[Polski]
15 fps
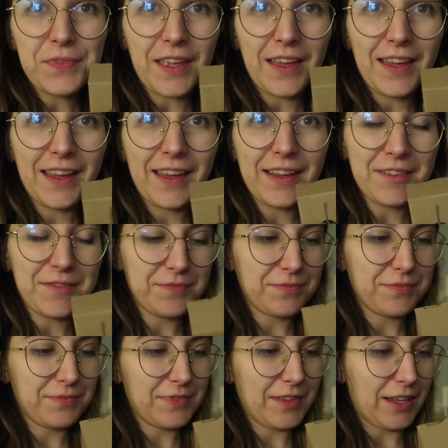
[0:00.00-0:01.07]
E,
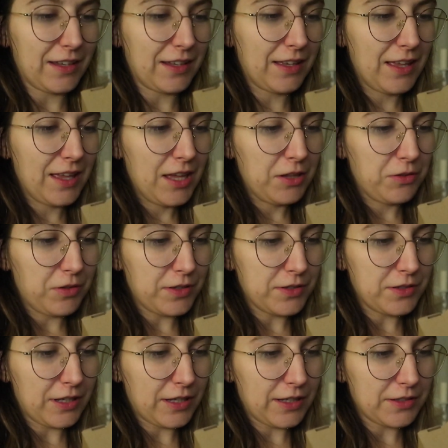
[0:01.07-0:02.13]
tak. To
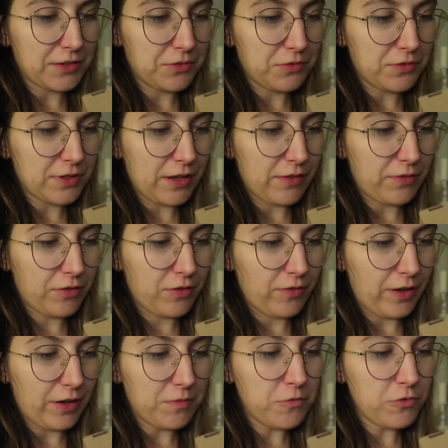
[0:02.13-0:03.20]
jest jakaś
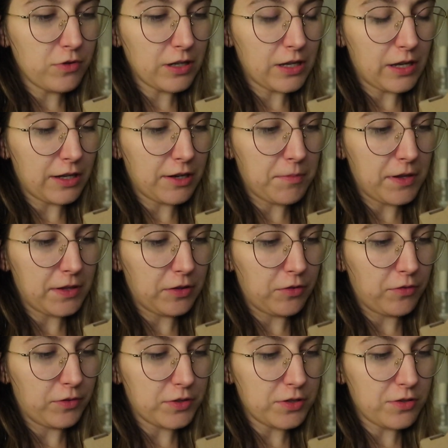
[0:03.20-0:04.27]
truskawkowa chmurka, herbata
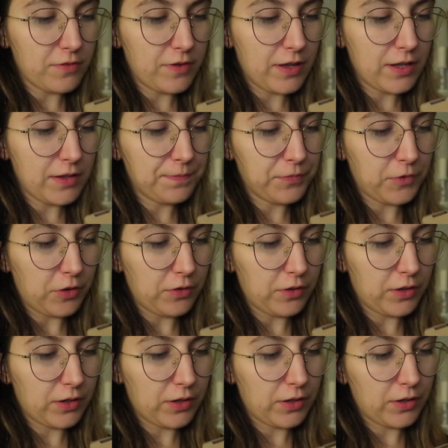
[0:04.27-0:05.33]
owocowa yy,
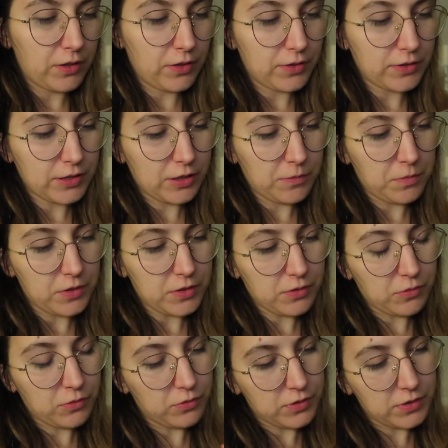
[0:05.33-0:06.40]
z
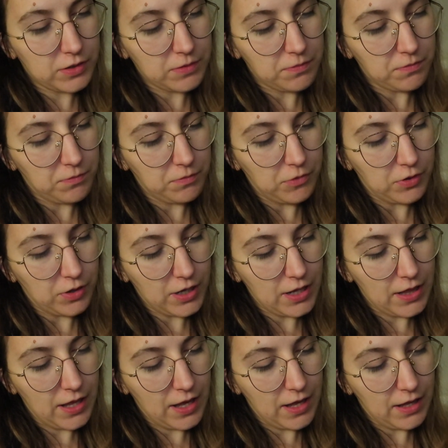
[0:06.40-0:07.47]
hibiskus,
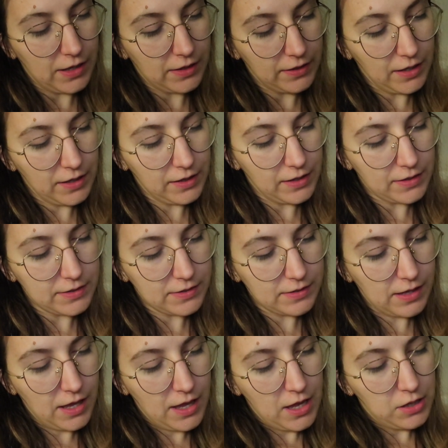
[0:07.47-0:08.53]
morela,
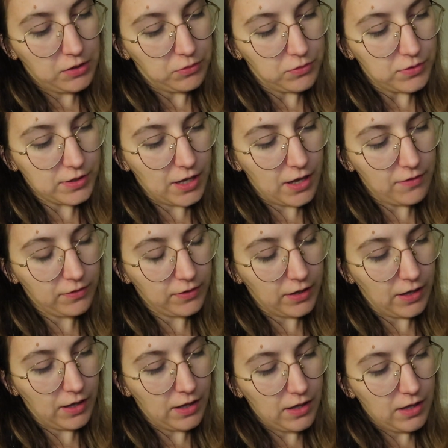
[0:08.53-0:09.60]
ananas,
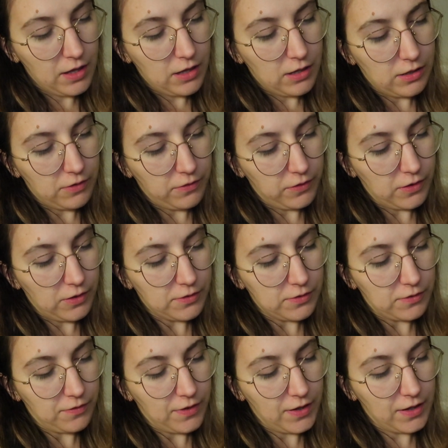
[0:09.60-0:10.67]
truskawka,
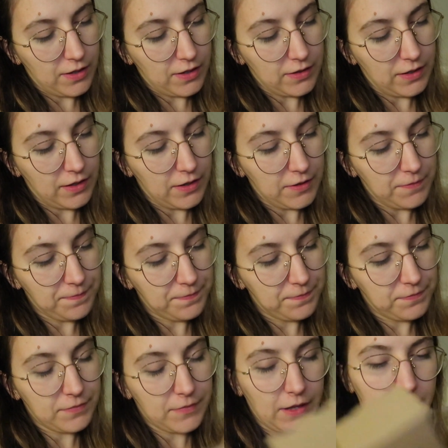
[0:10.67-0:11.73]
lifilizowana,
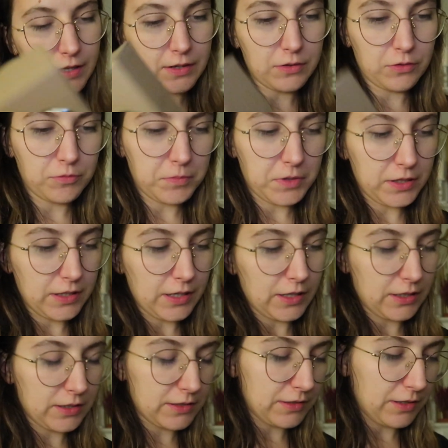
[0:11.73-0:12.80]
aromat
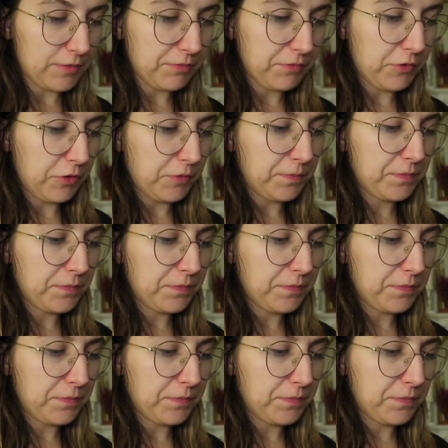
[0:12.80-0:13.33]
jakoś tam. No.